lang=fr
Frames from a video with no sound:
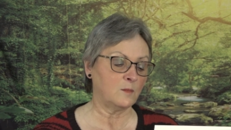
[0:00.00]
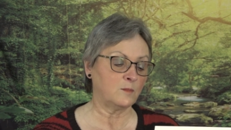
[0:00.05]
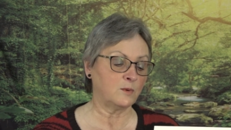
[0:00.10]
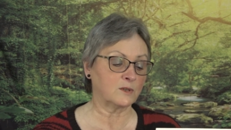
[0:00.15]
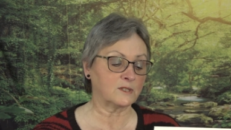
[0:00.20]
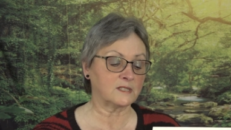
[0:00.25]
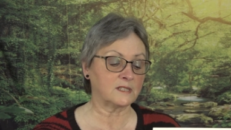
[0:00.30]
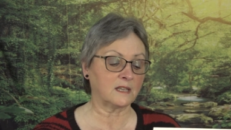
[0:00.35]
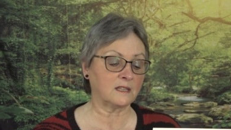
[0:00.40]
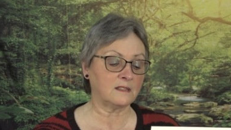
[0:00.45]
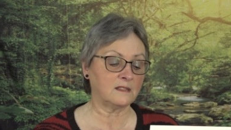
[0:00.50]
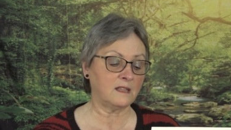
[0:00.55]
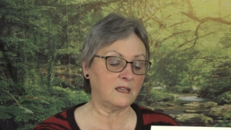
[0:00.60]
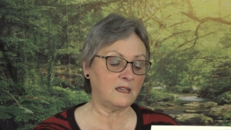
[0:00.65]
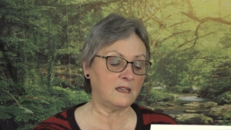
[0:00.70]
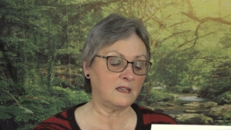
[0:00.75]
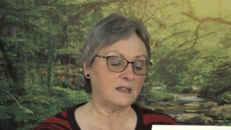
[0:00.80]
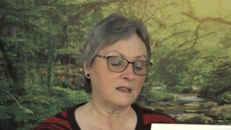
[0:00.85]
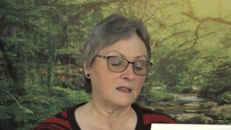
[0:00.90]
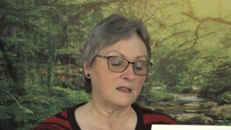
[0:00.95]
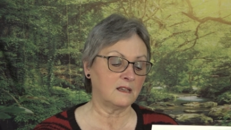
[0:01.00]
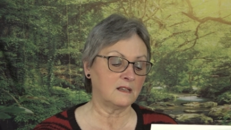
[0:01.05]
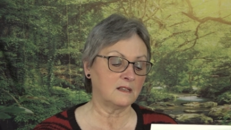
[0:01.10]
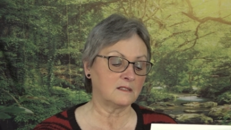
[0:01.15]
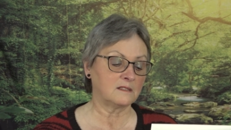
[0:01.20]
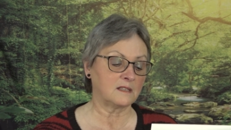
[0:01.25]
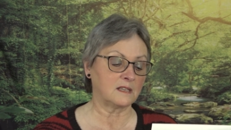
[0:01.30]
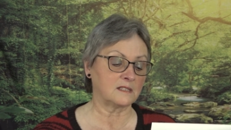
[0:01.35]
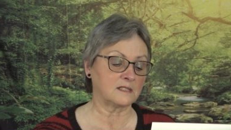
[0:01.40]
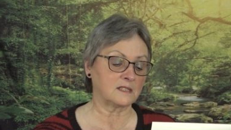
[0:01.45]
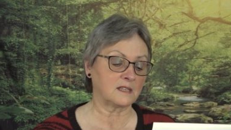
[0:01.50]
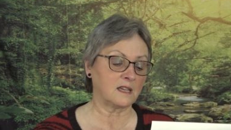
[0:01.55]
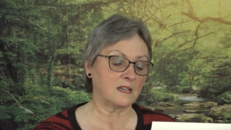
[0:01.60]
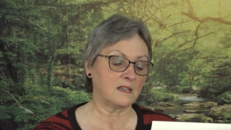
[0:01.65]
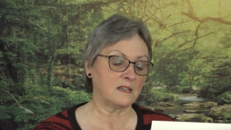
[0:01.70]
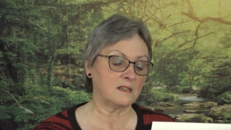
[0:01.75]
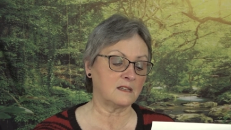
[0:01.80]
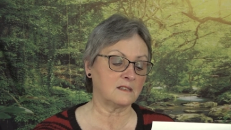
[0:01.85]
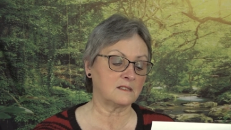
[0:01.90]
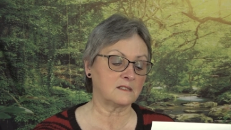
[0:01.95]
Pour certains, ce
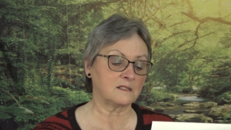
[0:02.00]
serait